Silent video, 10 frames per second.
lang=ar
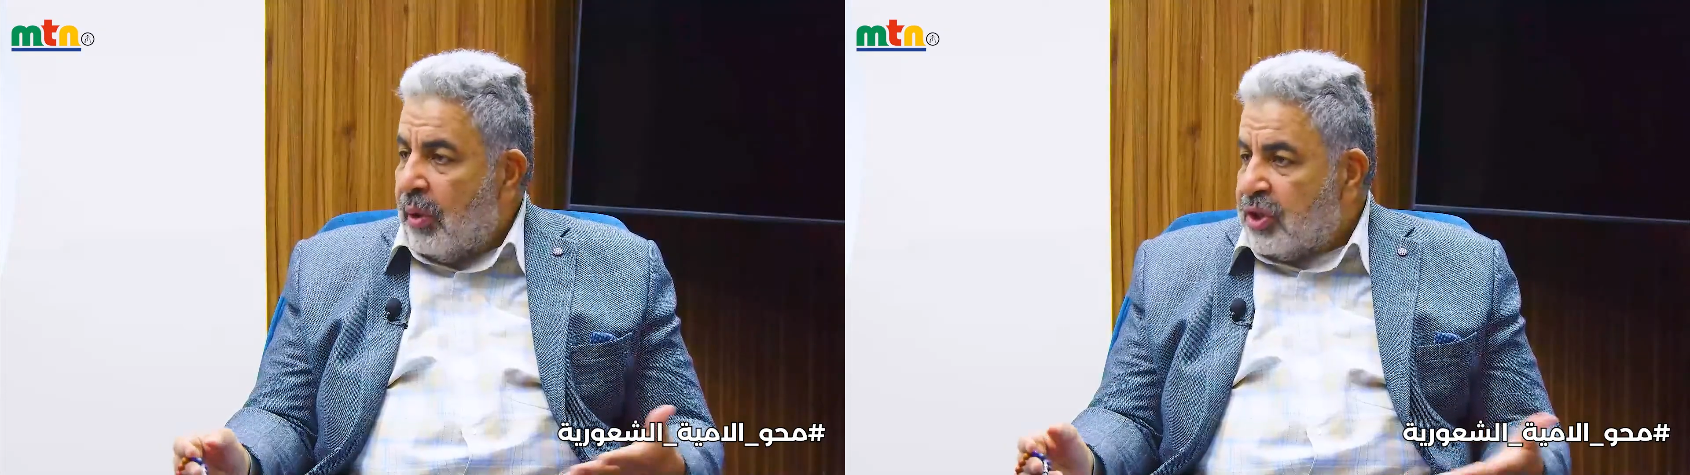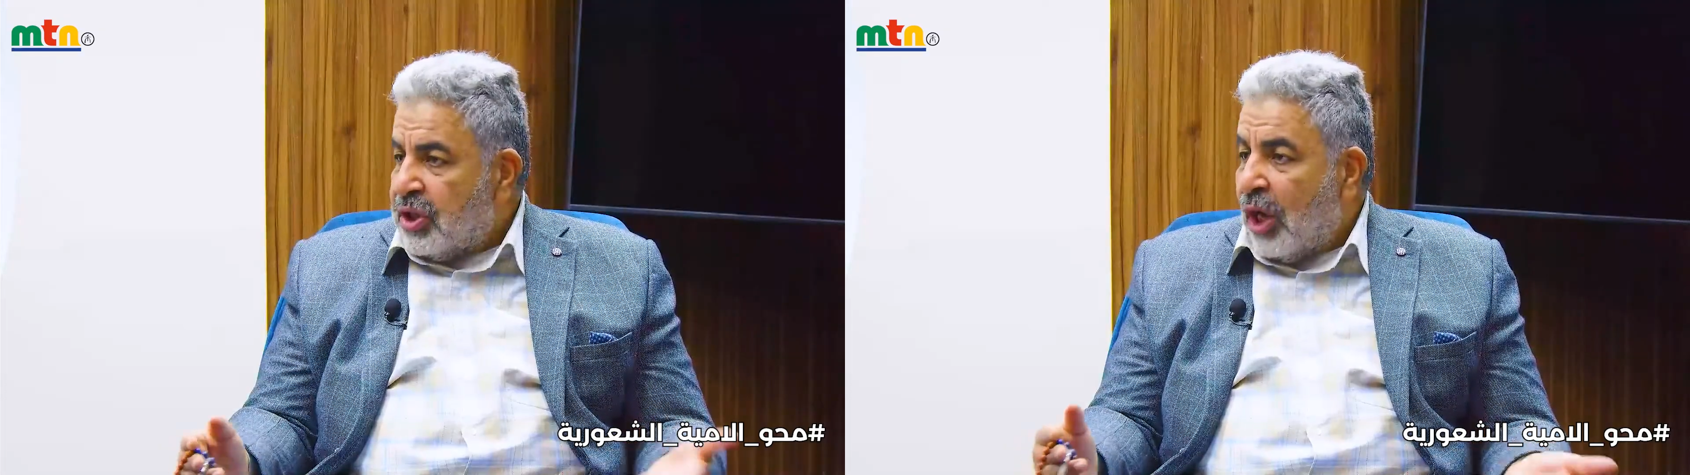
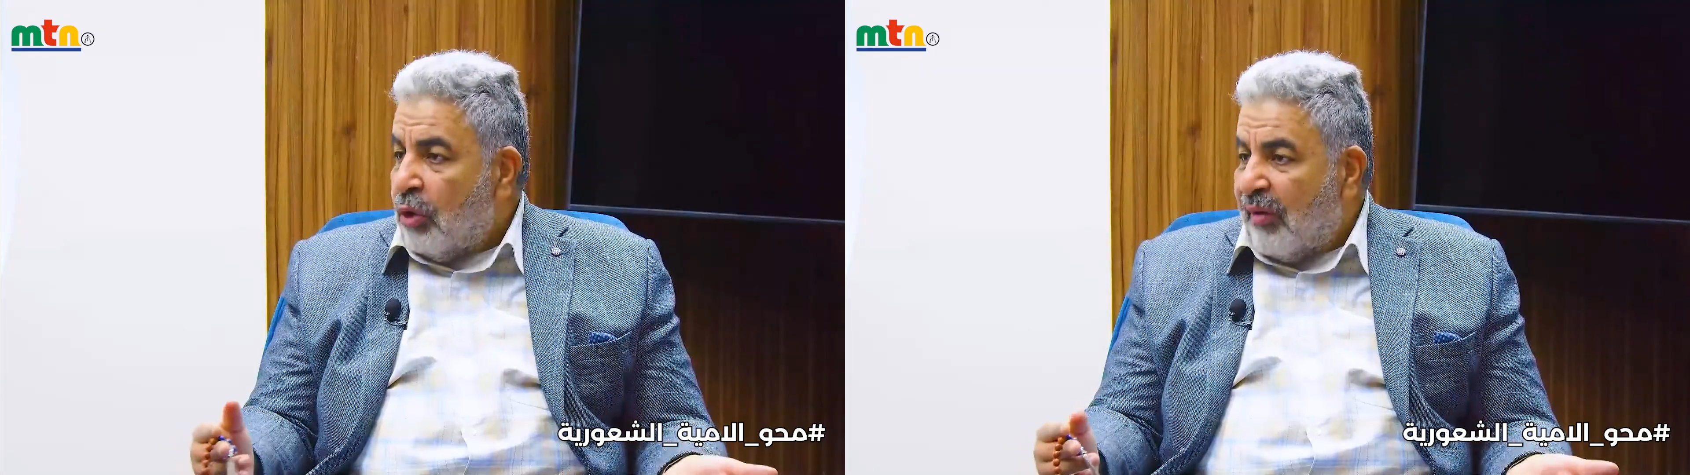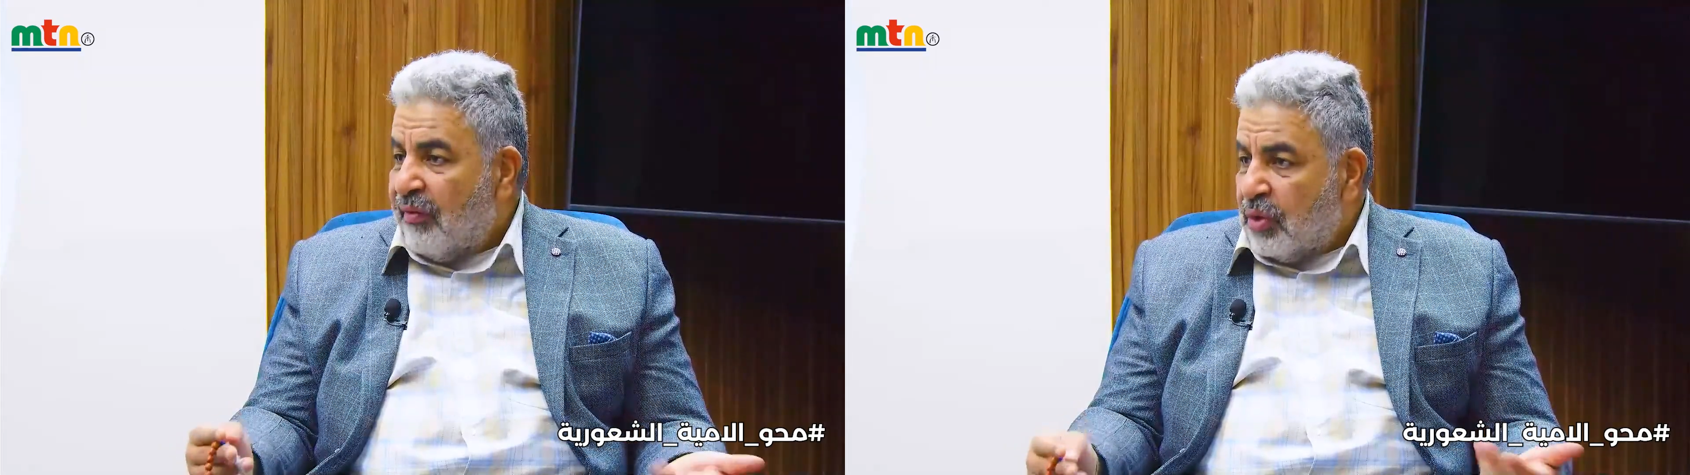يشتغلوا
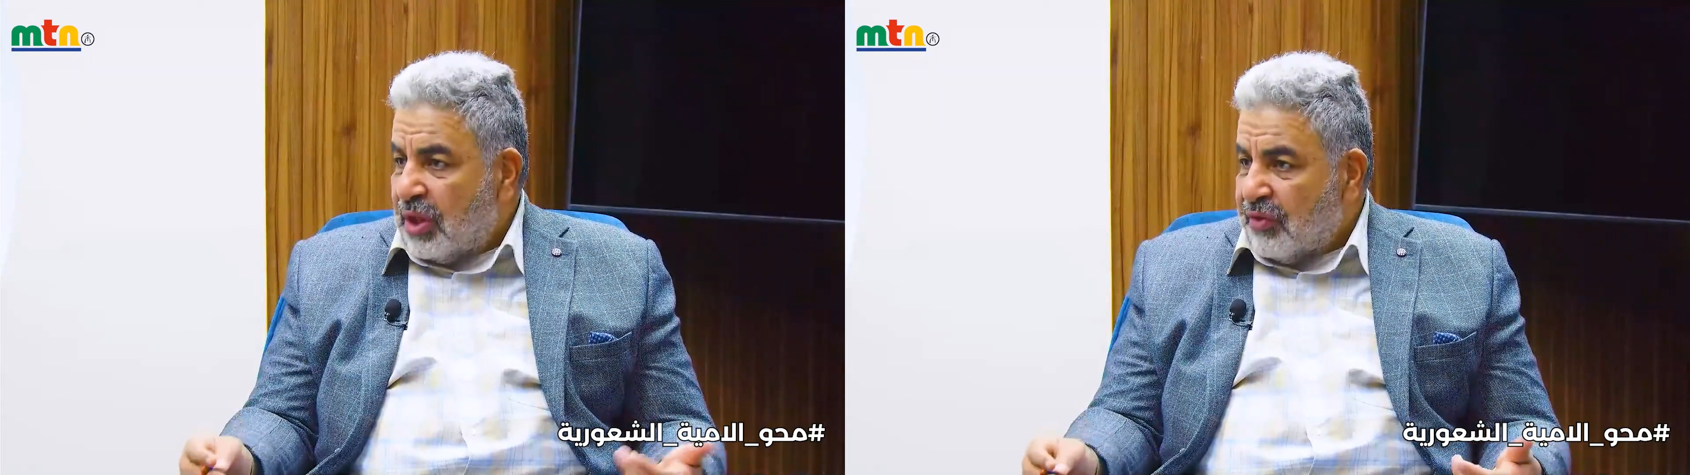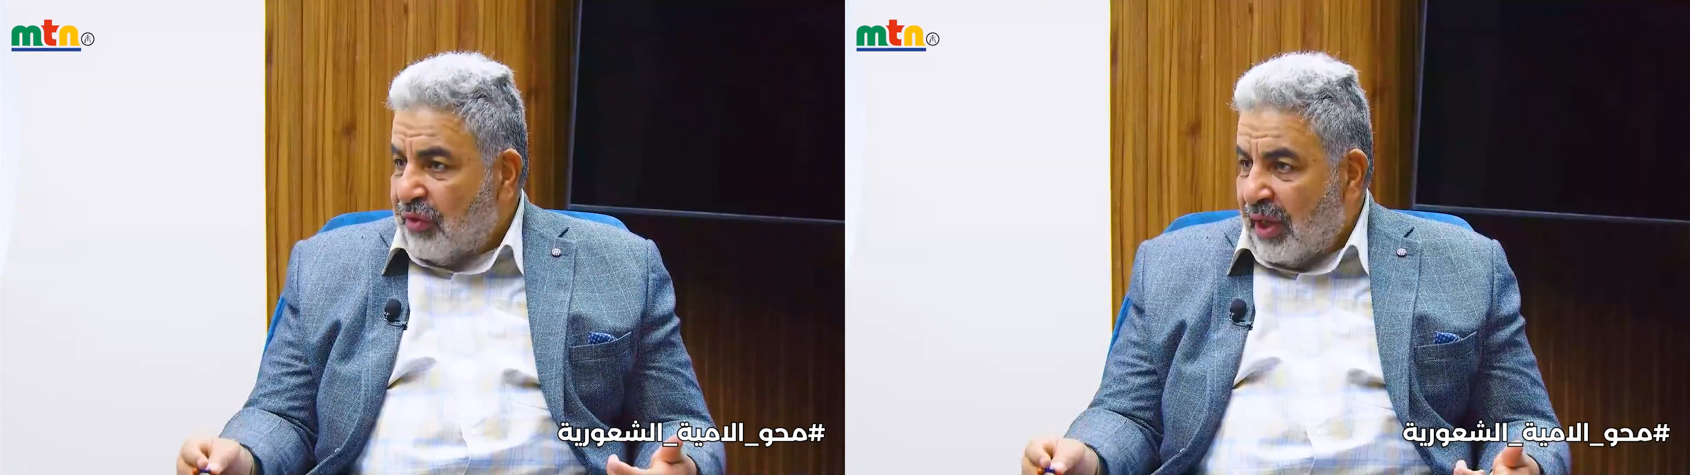بقى في
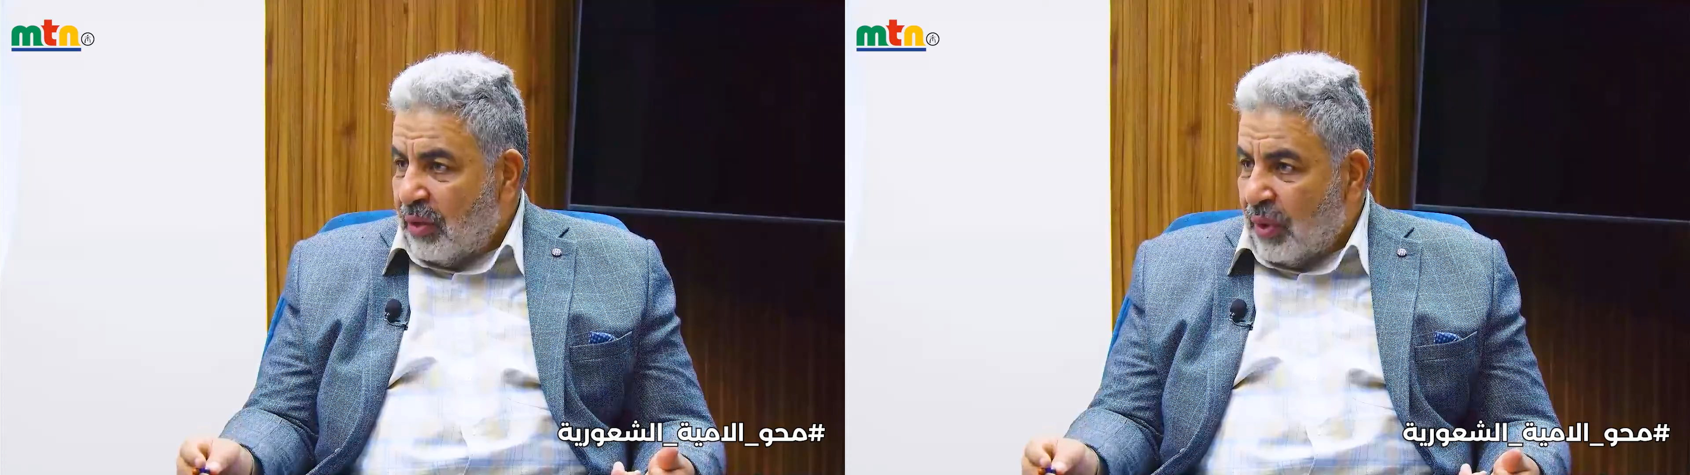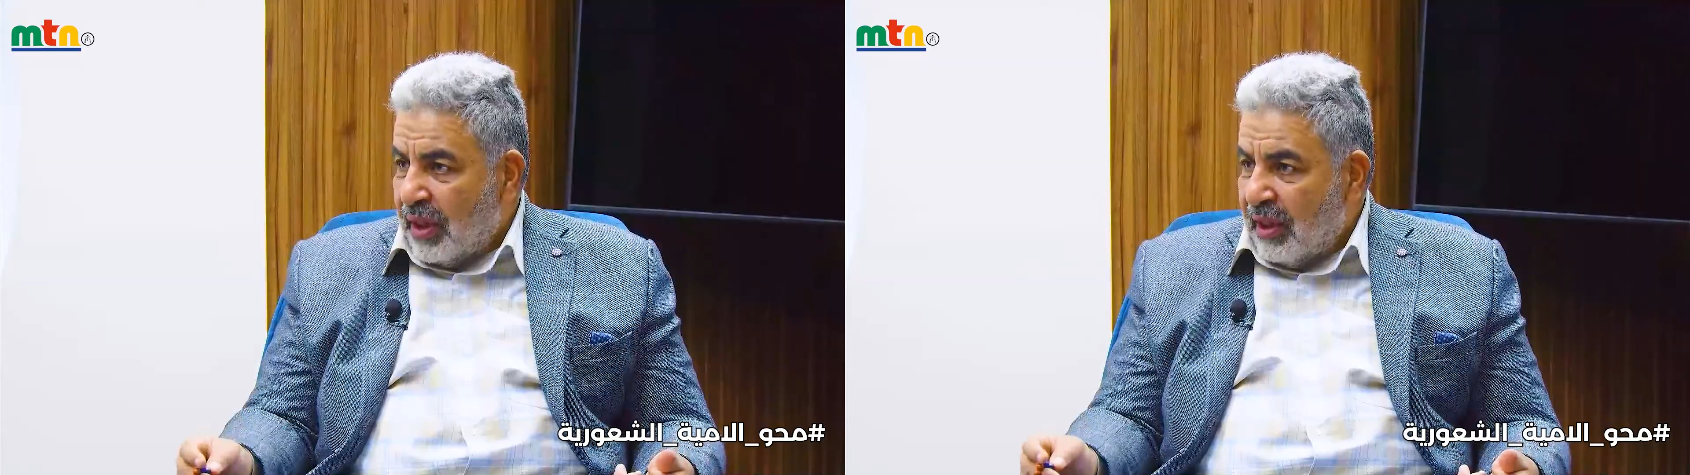مستشفيات
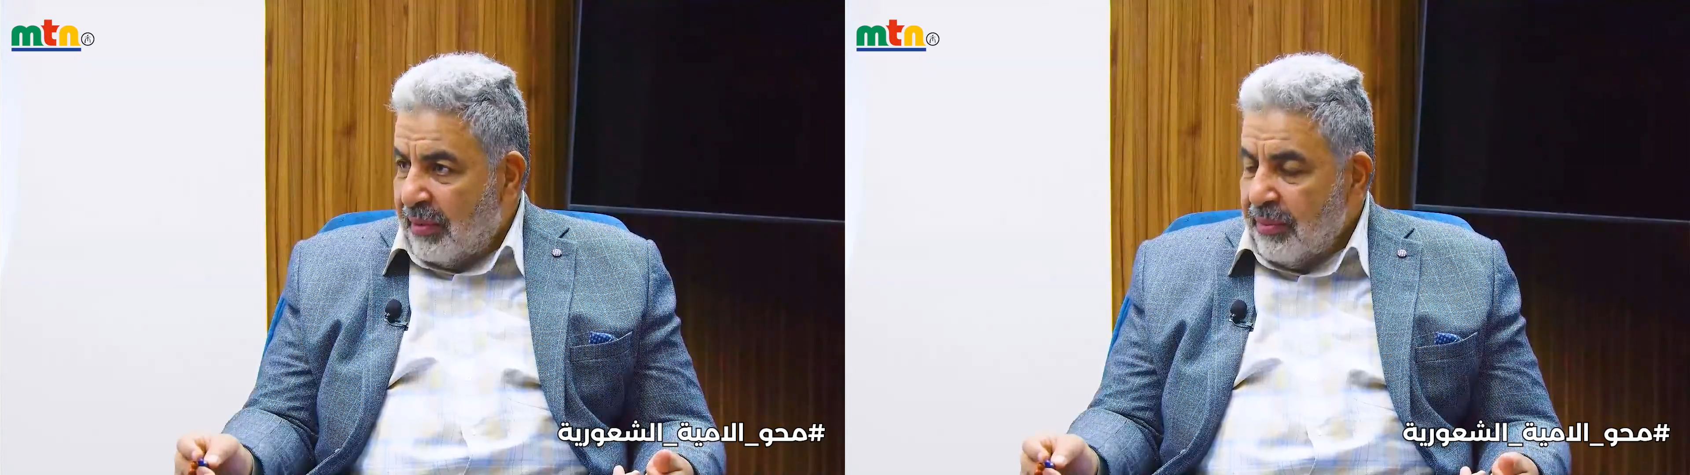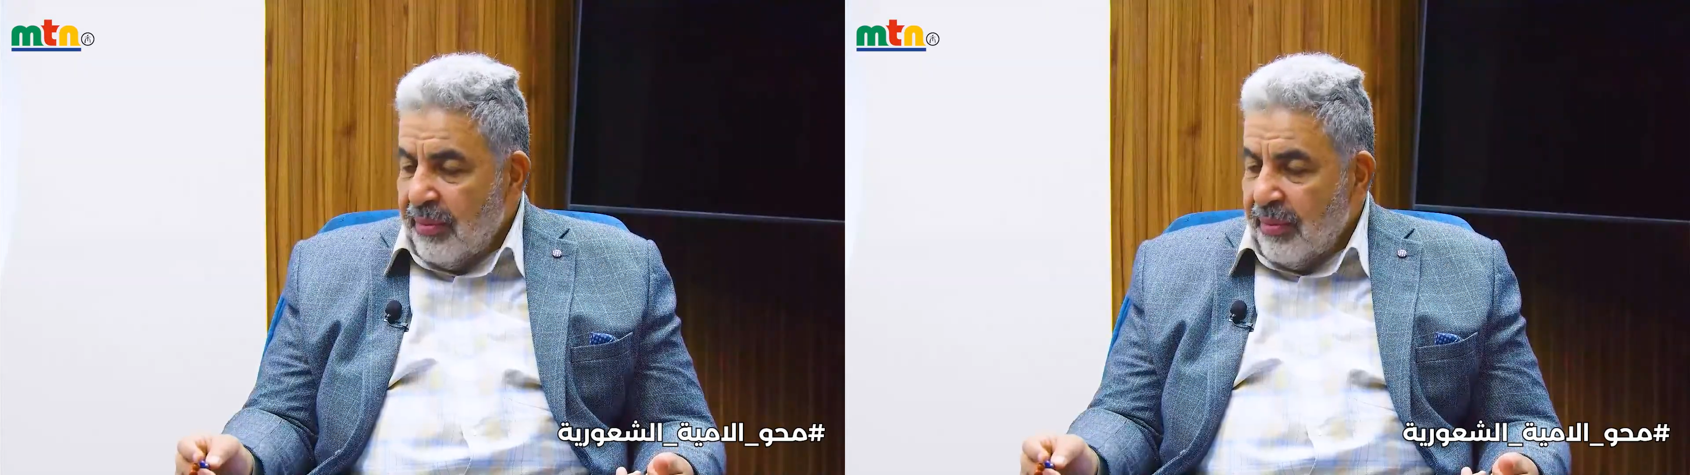وكده